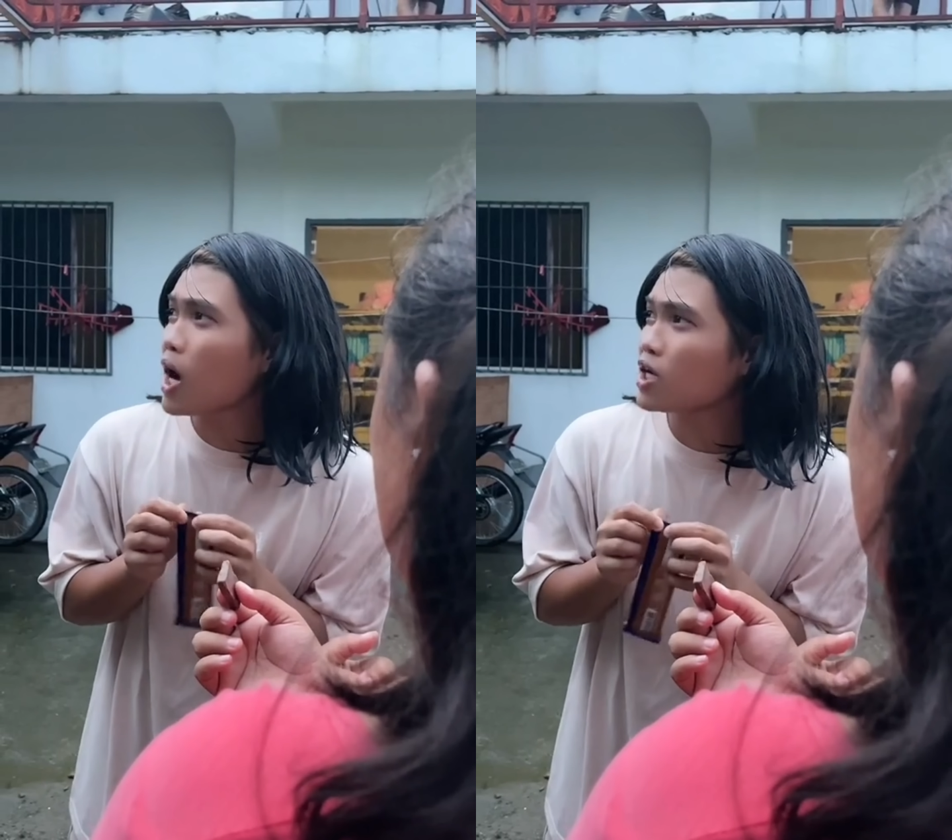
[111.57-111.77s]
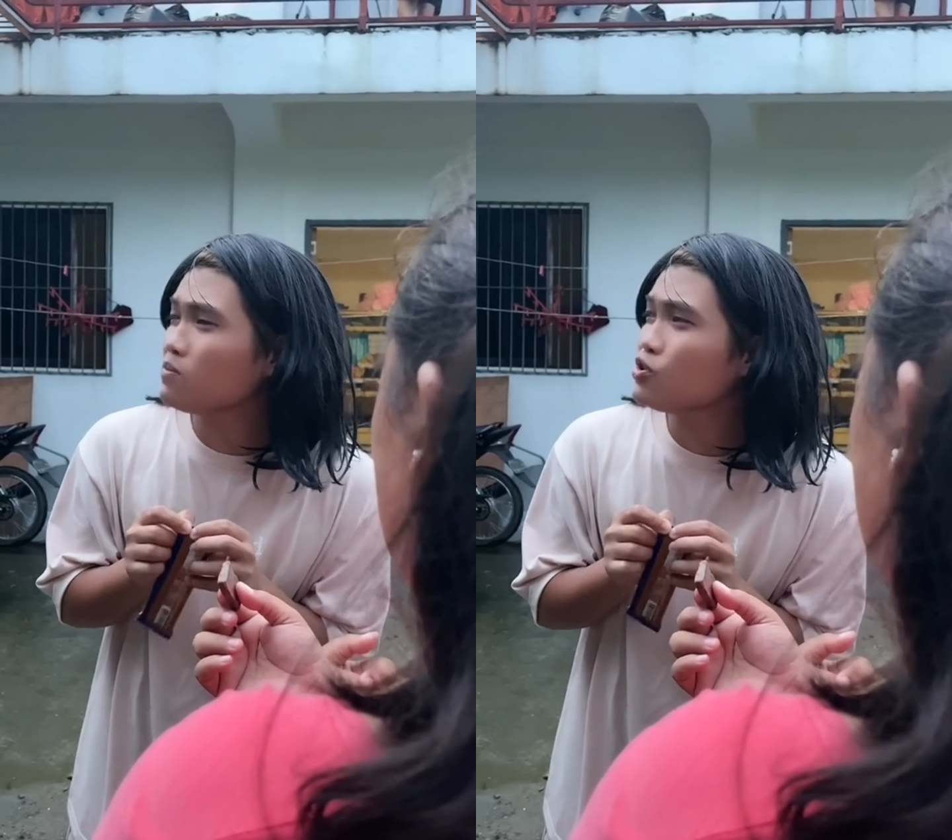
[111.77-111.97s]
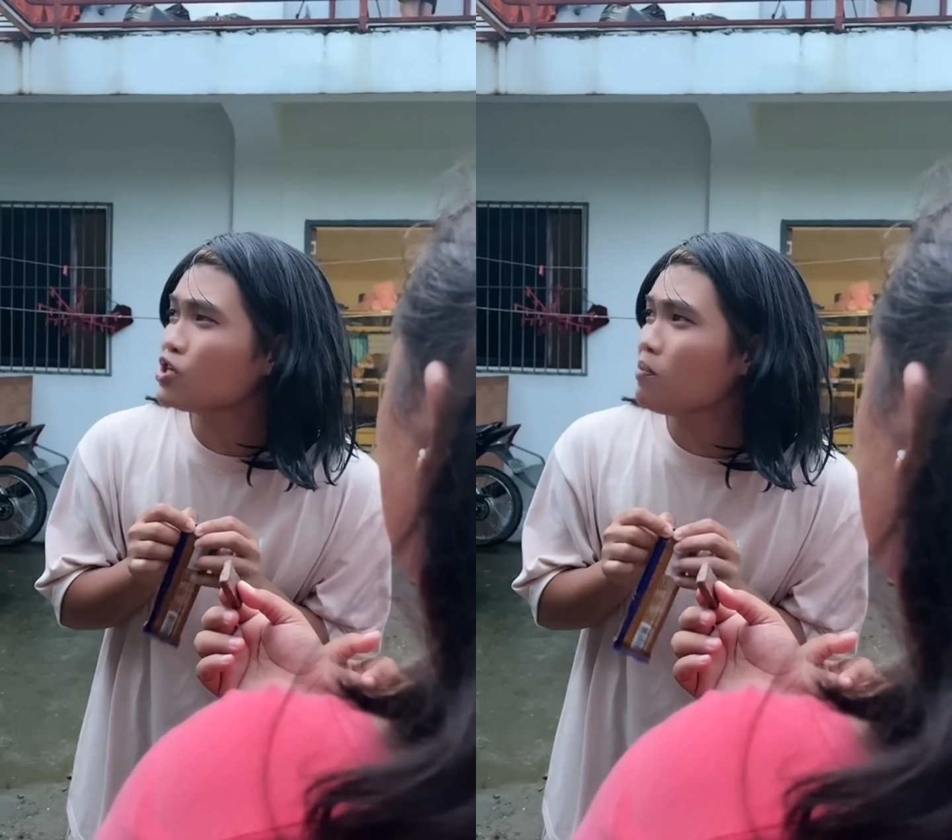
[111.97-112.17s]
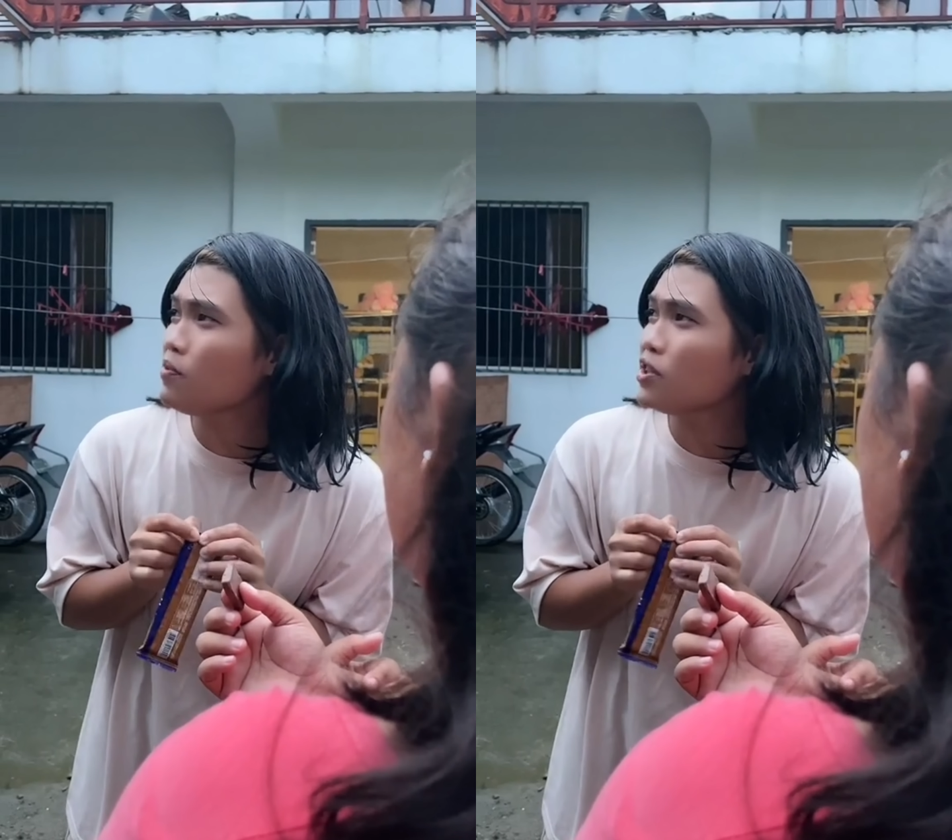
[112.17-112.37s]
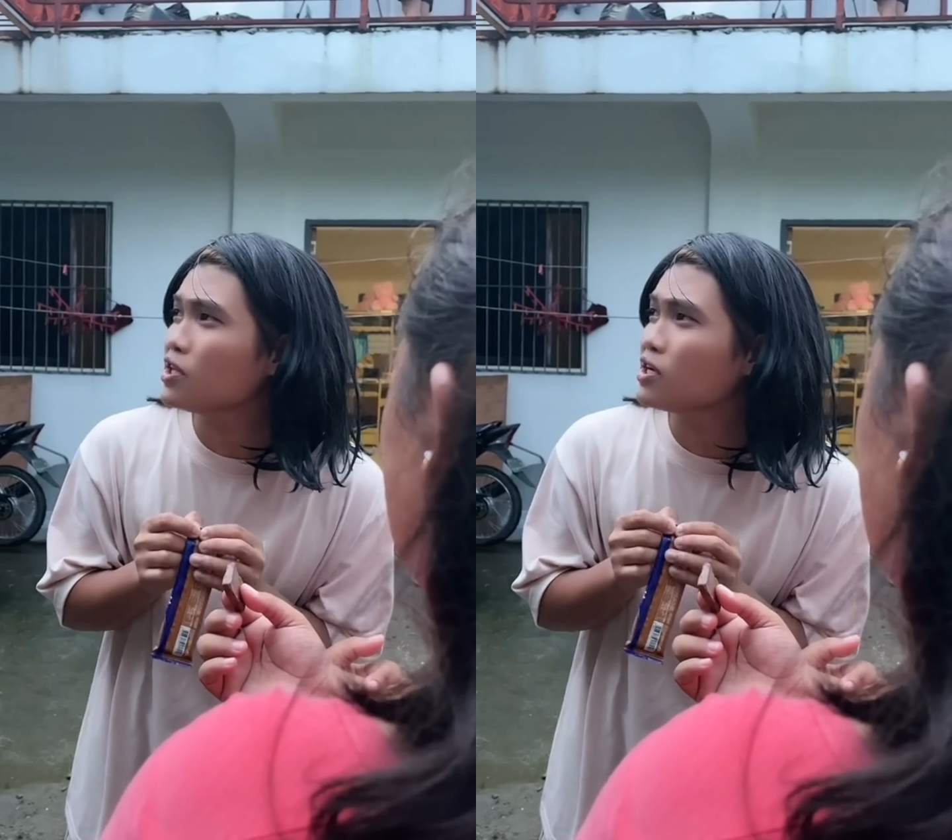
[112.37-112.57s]
mo siya
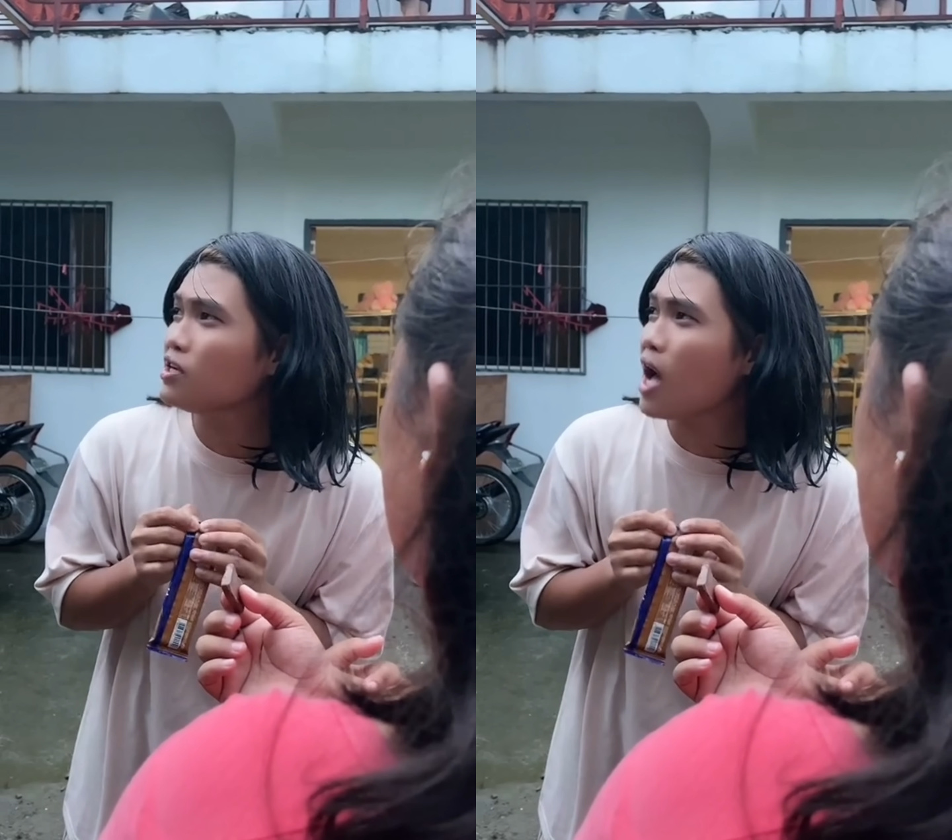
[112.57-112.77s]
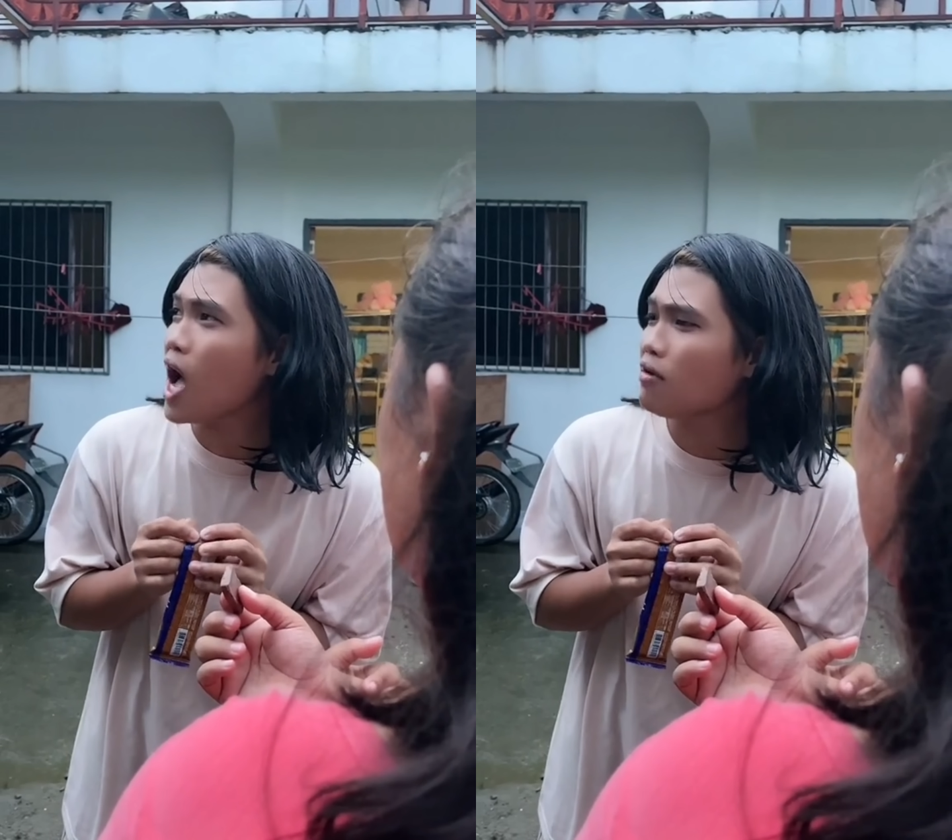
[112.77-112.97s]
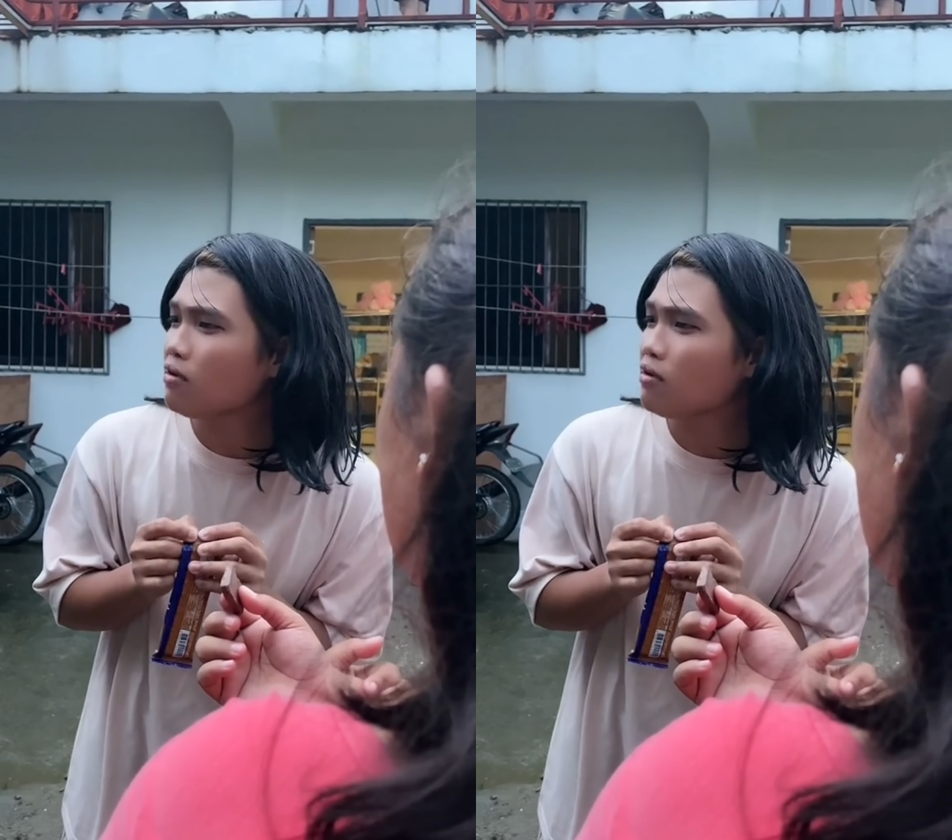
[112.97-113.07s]
binigyan?